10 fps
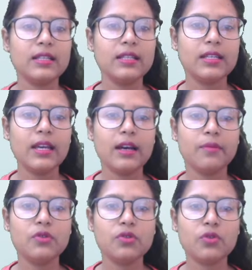ठीक है
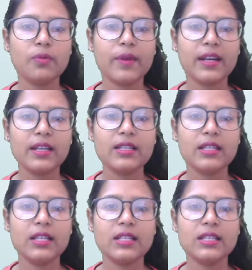अब जो सोमैटिक
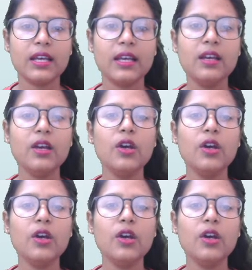सेल्स हैं